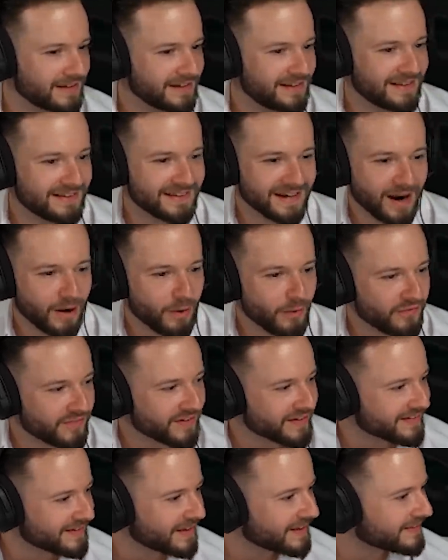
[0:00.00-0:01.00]
Diese
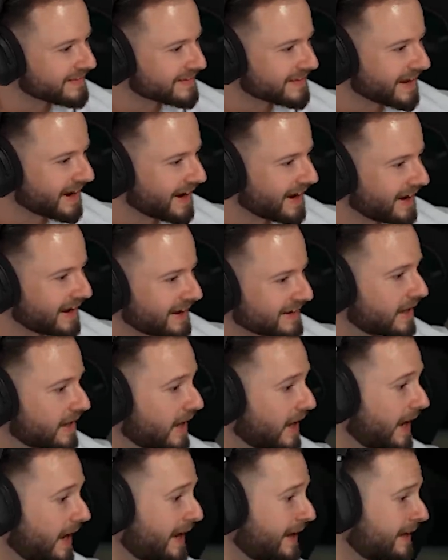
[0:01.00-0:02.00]
aufgesetzte Art.
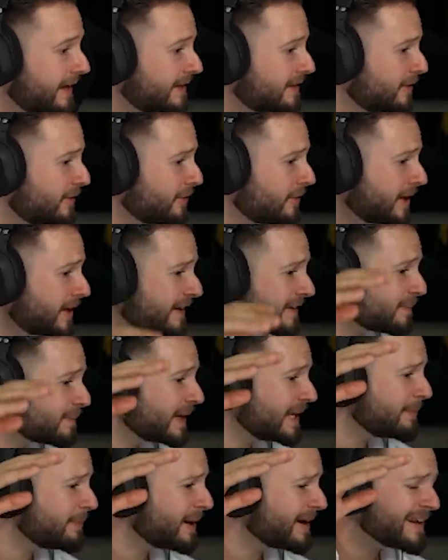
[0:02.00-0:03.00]
Hey, Lyrics,
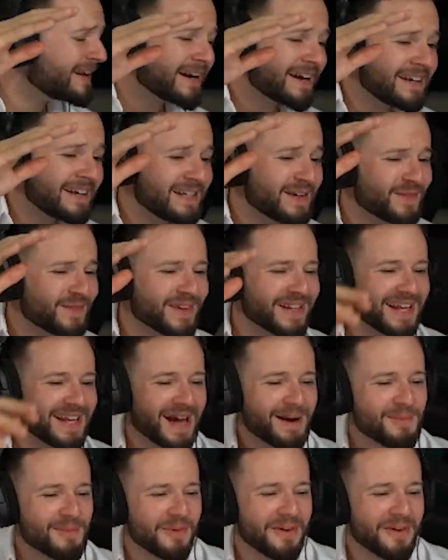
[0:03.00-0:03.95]
mein Lieber, danke dir für dein Abo.